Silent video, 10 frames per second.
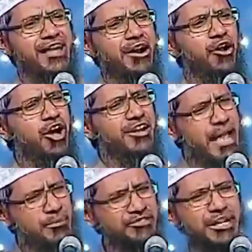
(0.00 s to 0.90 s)
हज़ारों
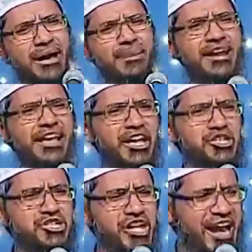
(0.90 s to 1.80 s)
लोग नए मुसलमान
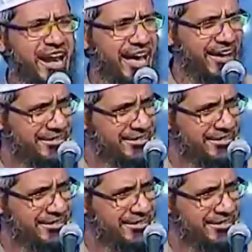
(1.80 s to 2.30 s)
बनेंगे इन